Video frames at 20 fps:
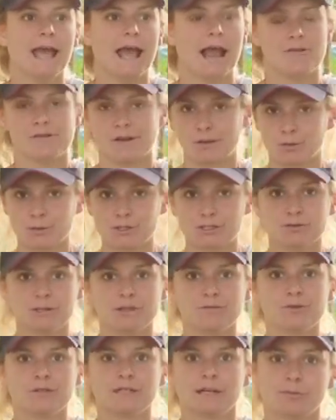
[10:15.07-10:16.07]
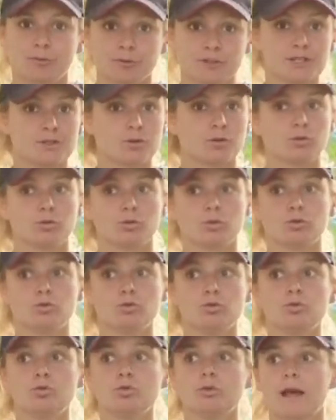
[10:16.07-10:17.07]
Elle va continuer de venir monter son
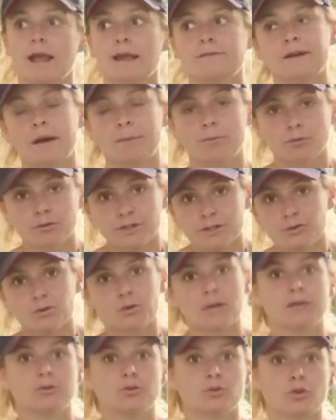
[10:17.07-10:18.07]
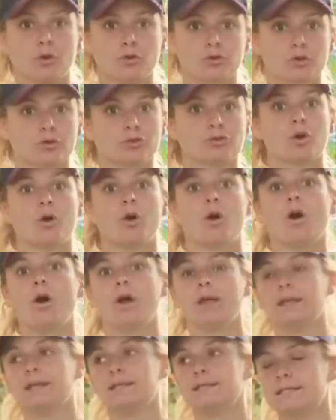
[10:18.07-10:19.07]
Goku, elle va monter Soleil de temps en temps,
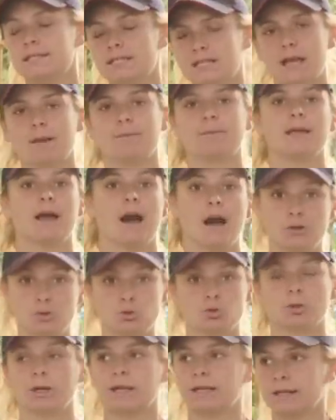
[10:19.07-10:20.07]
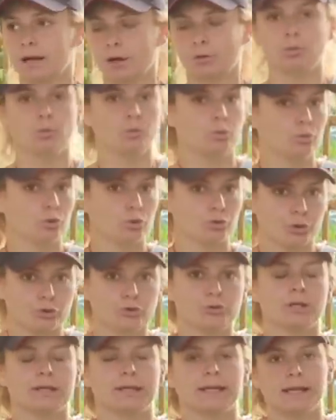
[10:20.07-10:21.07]
et si jamais un jour il y a un concours, dans
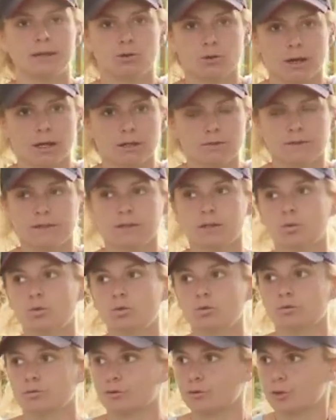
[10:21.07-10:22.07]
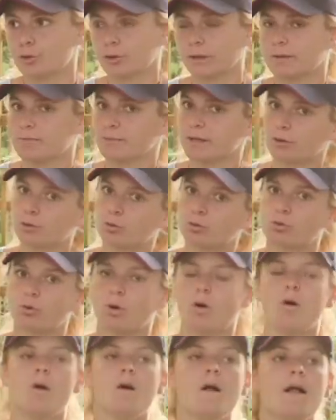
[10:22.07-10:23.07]
tous les cas il y aura une vidéo, donc vous serez bien au
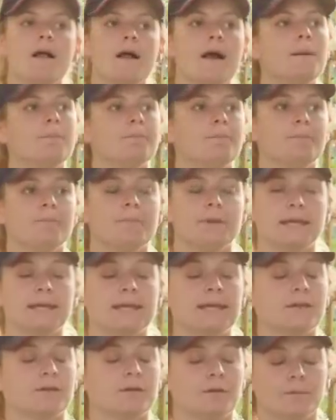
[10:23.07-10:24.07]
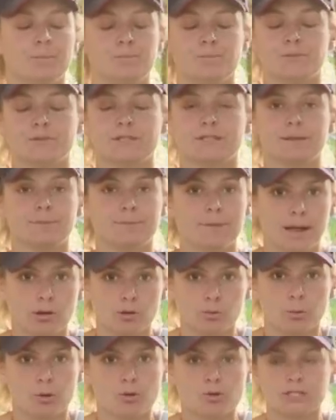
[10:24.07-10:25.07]
courant. Mais euh, c'est pas
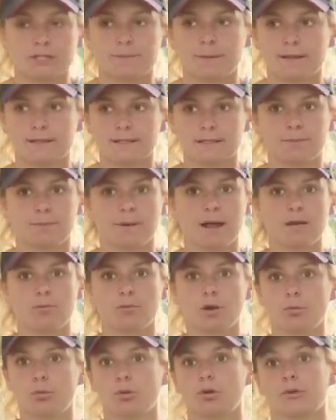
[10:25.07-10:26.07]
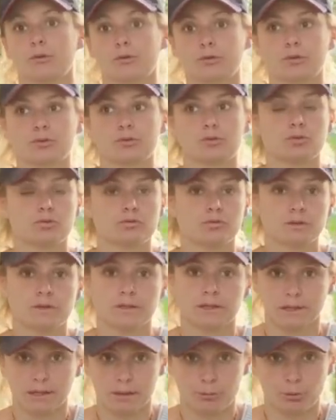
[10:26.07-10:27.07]
le projet principal. Moi pour l'instant, ce que je veux,
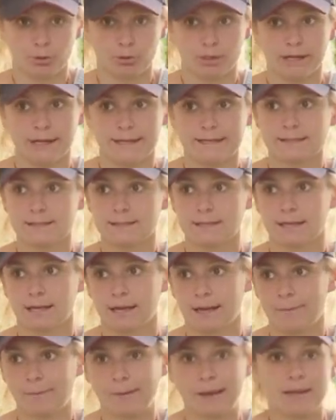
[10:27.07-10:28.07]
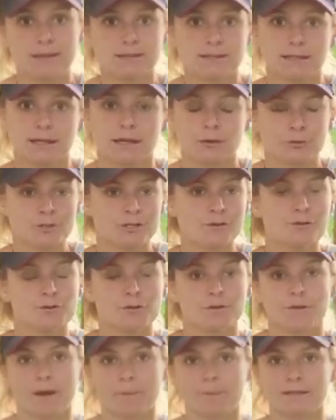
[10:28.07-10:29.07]
c'est qu'elle progresse, c'est qu'elle apprenne, c'est qu'elle continue de
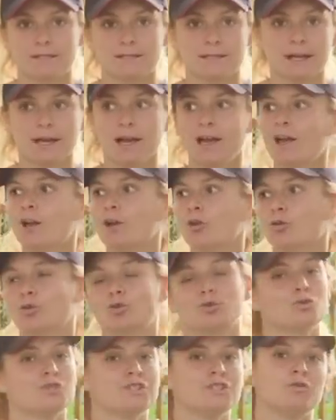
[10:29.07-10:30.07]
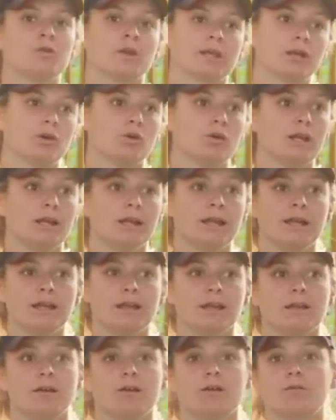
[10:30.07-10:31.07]
se faire plaisir, qu'on continue de rigoler.
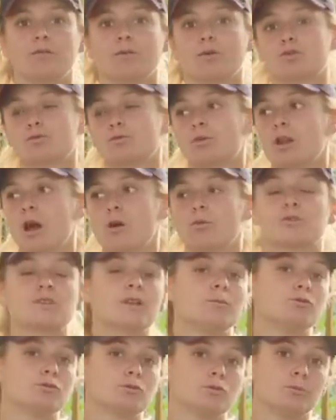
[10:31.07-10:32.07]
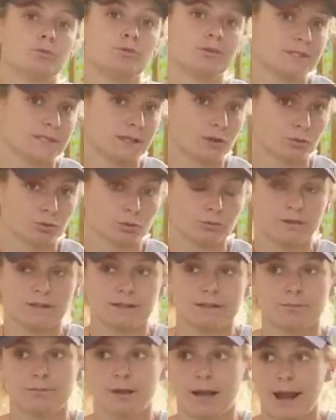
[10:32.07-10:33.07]
Et euh, franchement, là, on s'amuse le plus, c'est quand on fait
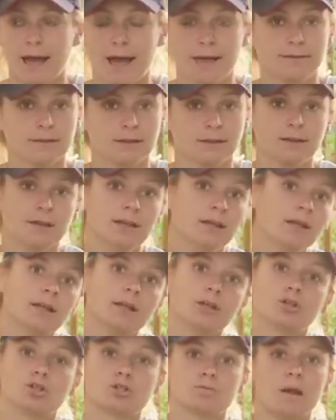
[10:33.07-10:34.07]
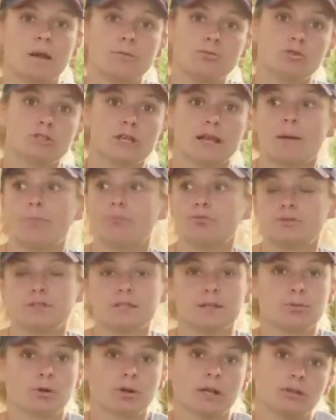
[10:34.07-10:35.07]
des balades et que je m'amuse à la
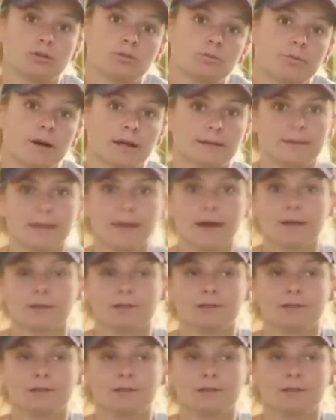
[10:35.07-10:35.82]
pousser pour qu'elle tombe par terre.